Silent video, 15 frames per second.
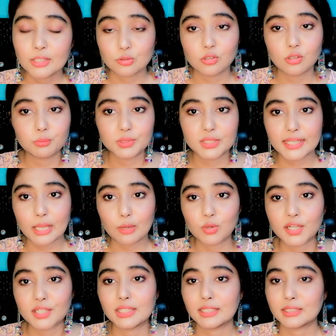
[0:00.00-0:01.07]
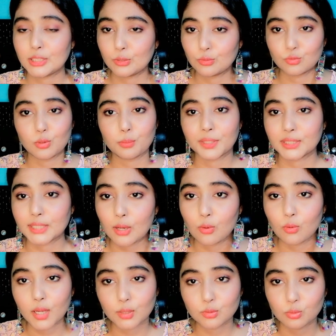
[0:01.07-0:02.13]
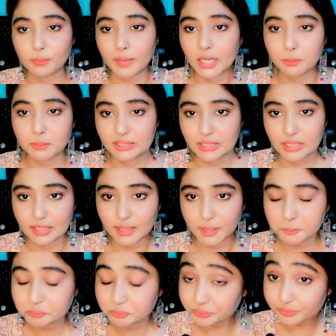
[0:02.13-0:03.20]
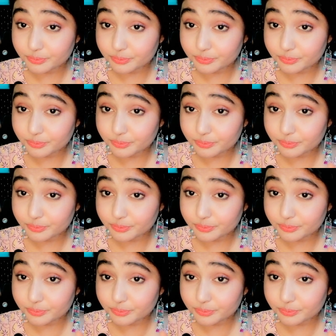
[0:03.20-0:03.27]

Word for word: जो लोग मुझे रेगुलर देखते हैं उनको पता होगा तो माइंड मत करना